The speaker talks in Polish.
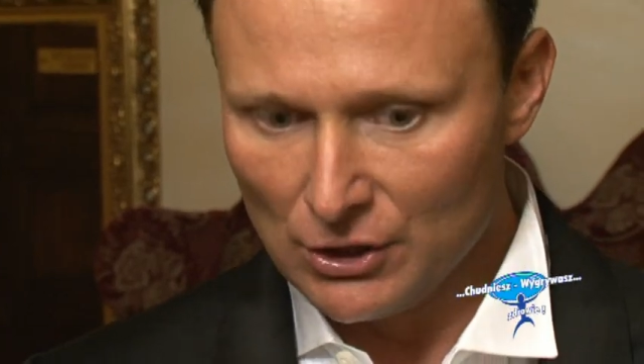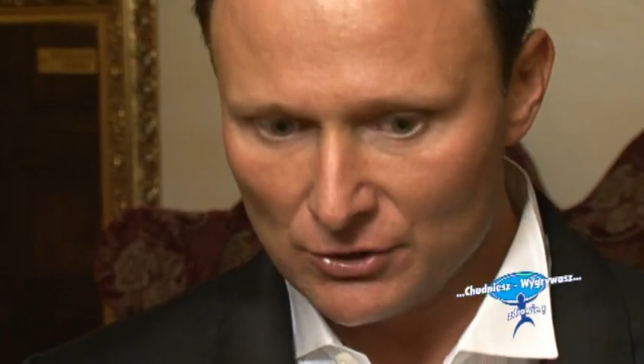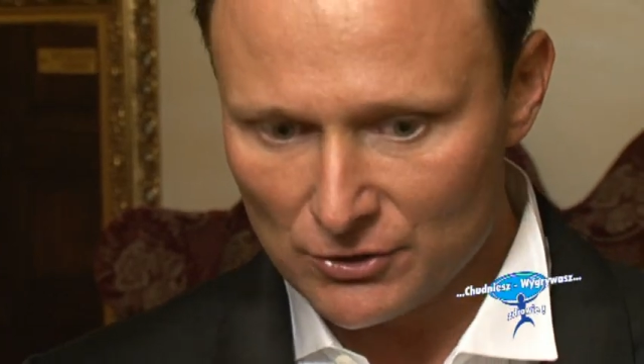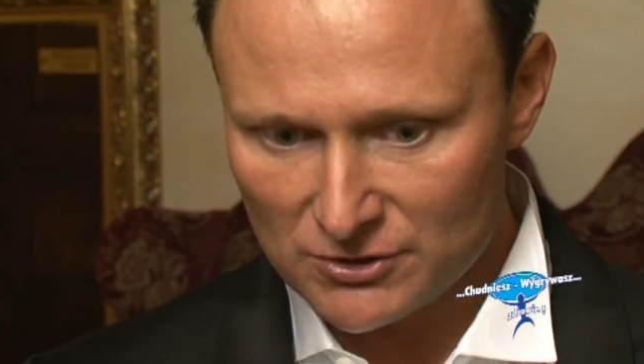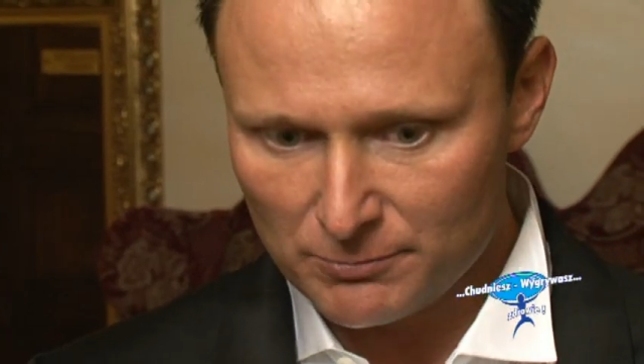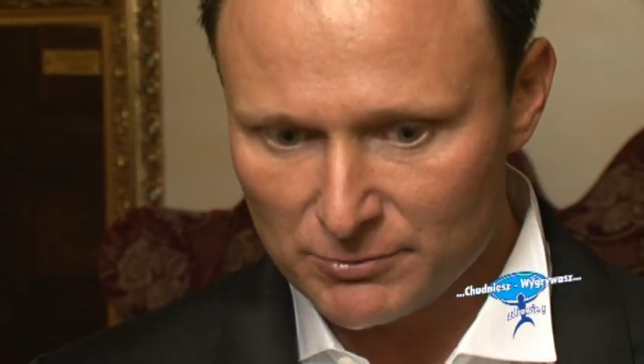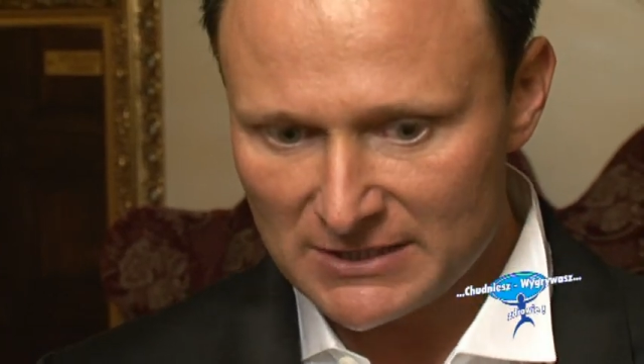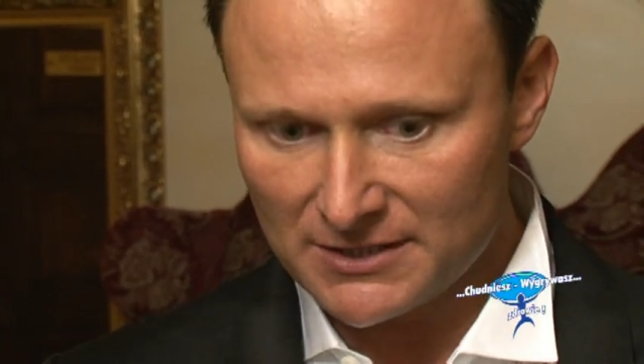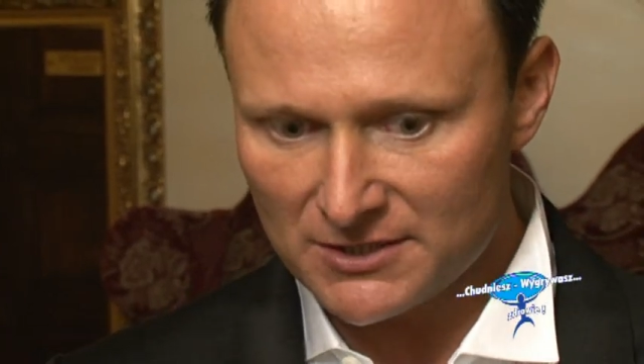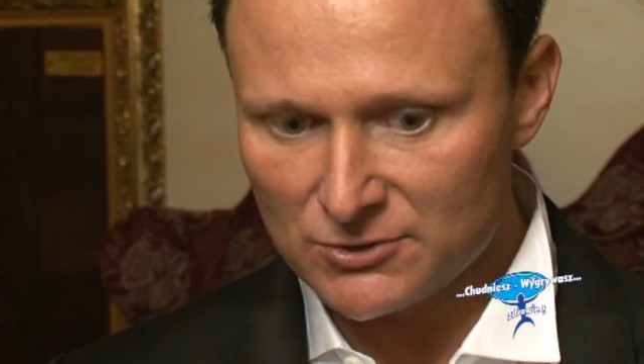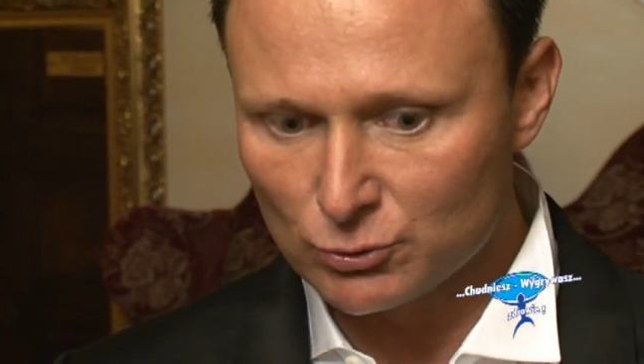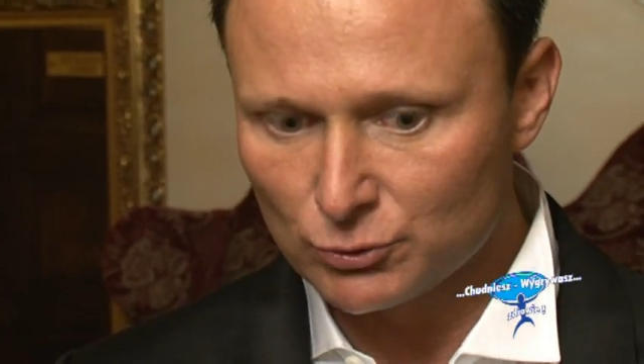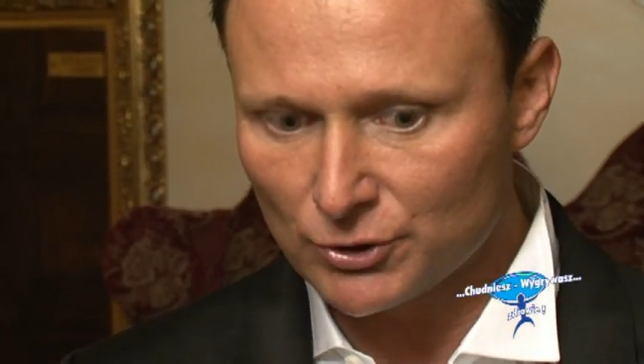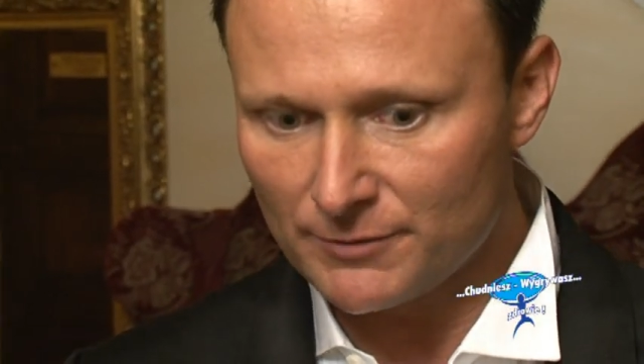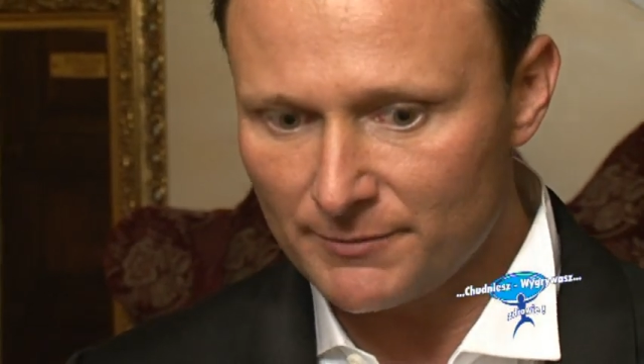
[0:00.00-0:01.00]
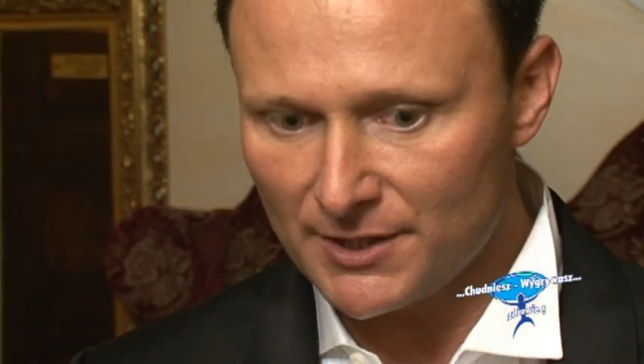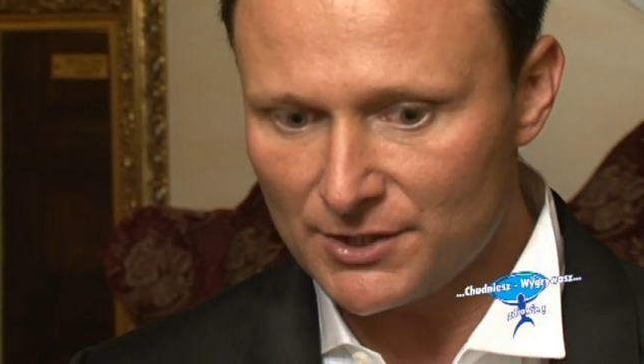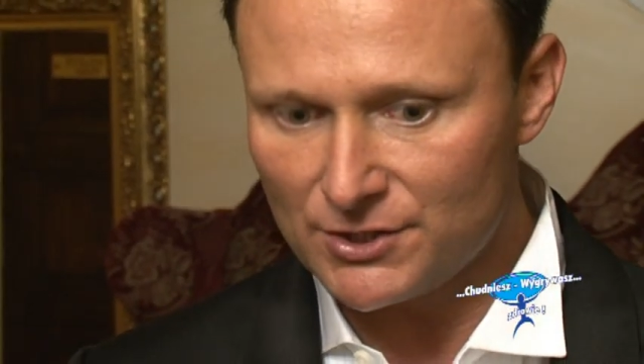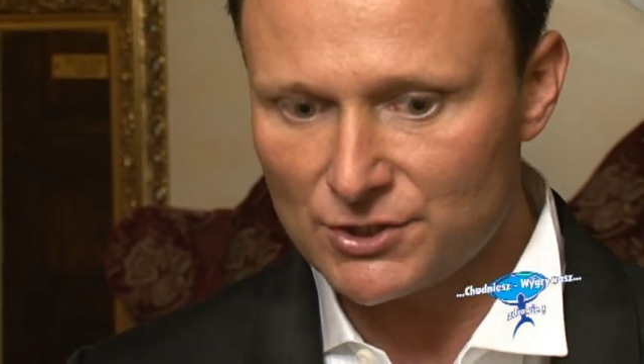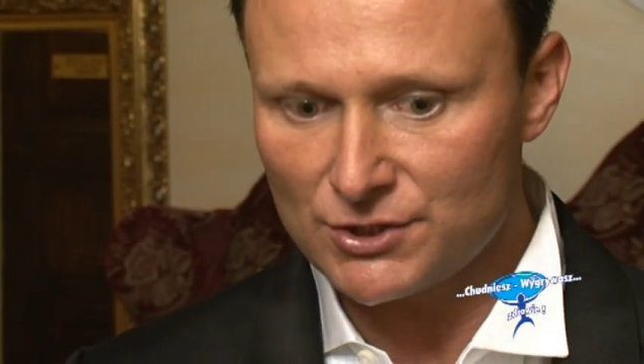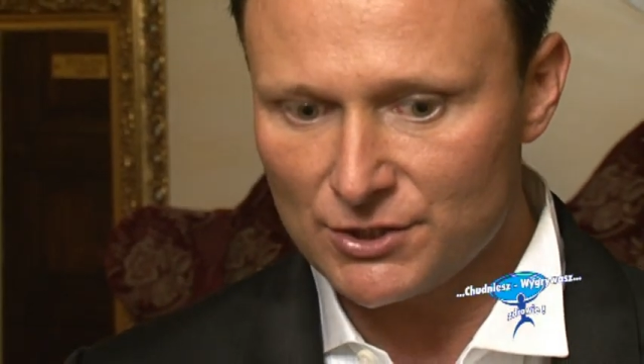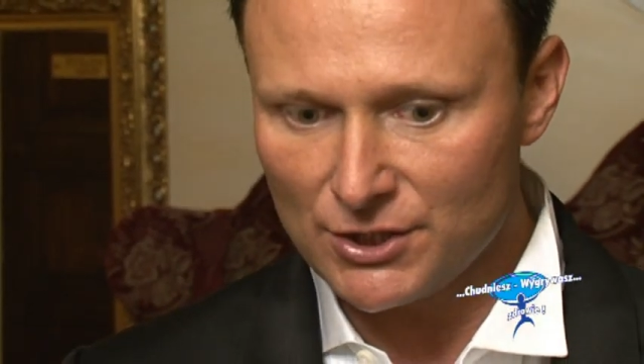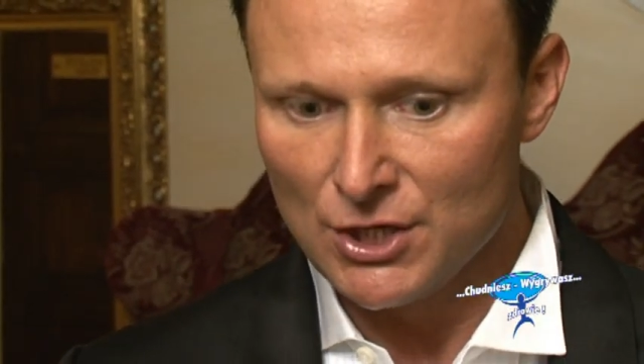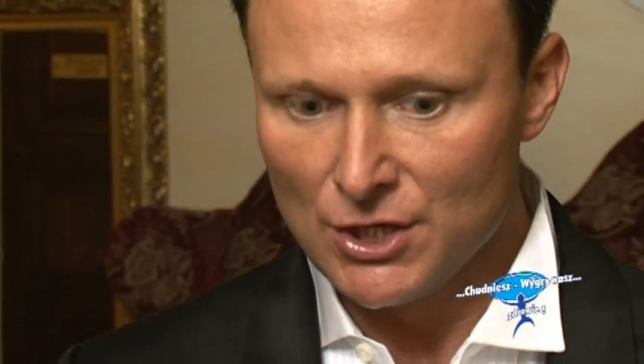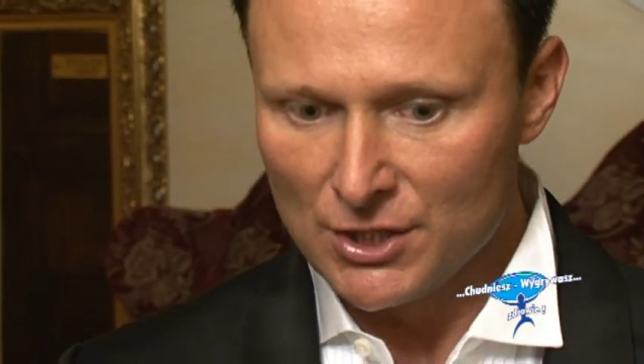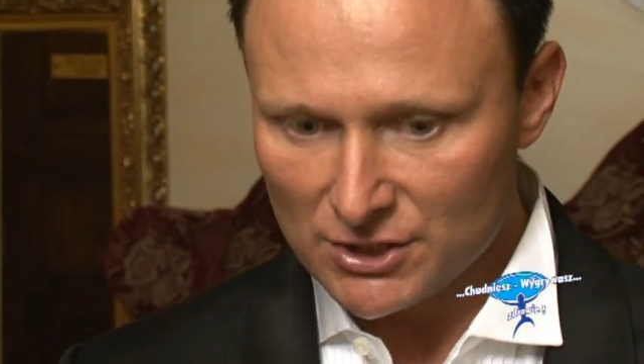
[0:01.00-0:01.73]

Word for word: rozbudzanie struktury mięśni,